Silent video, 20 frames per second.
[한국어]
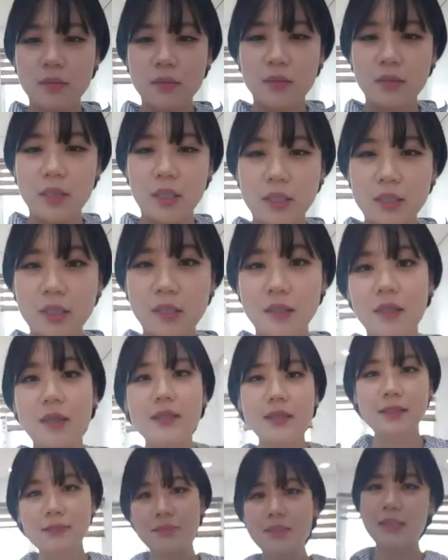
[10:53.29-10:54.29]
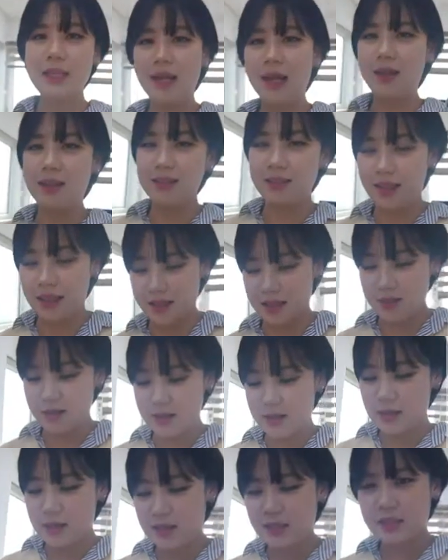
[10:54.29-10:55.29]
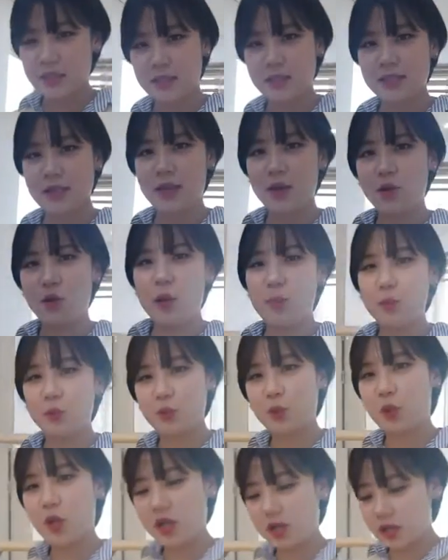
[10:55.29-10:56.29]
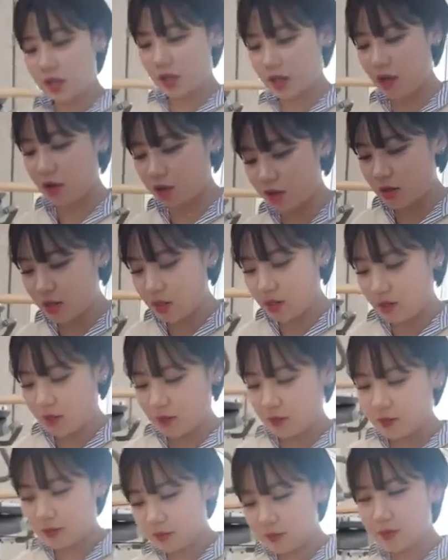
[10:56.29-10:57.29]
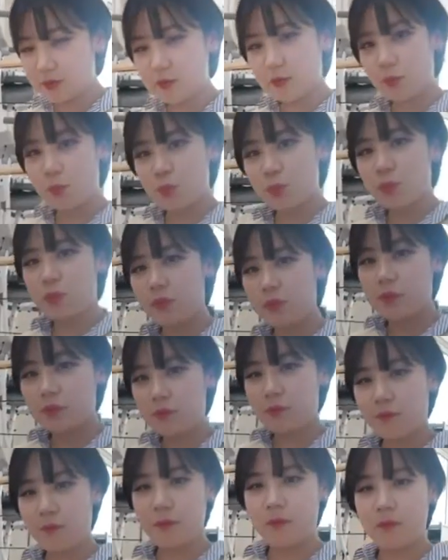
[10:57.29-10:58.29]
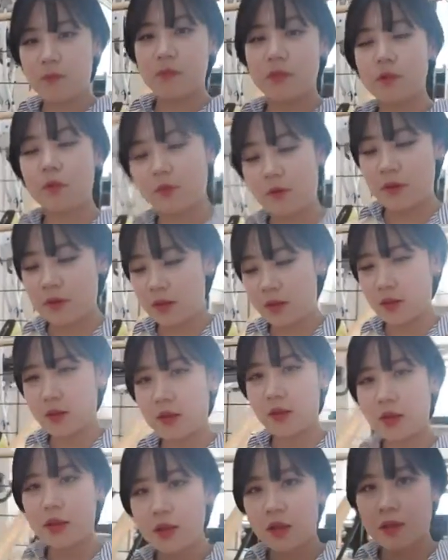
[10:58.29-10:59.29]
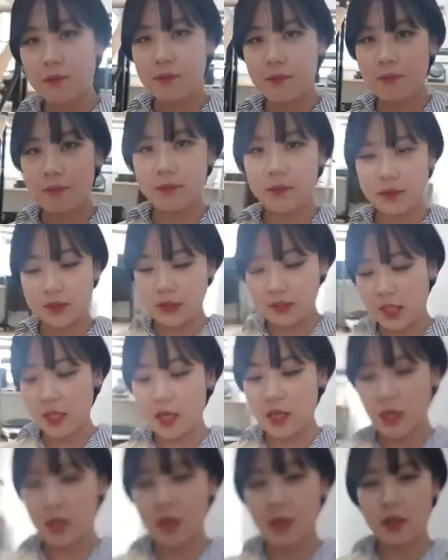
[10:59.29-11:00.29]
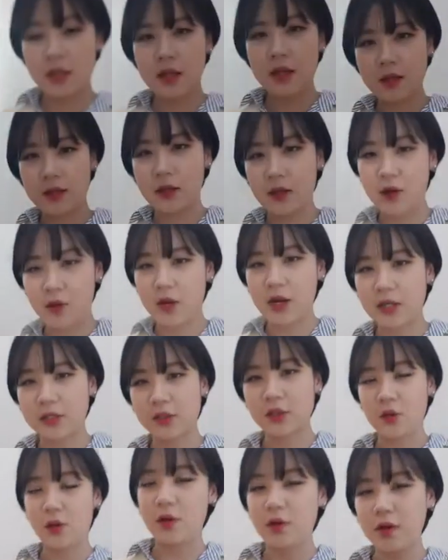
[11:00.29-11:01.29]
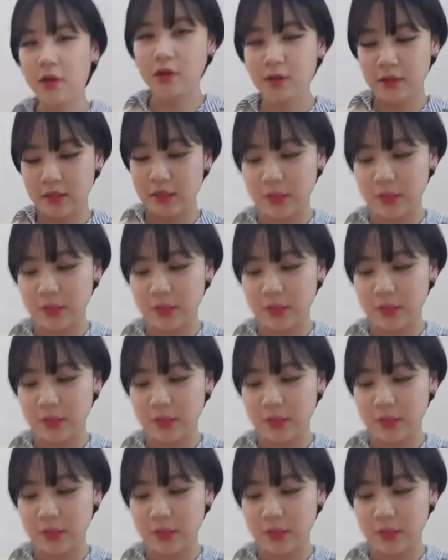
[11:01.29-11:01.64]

다시 나왔습니다. 네. 자, 이제 내려가 보도록 할게요. 음, 자, 내려가서 이제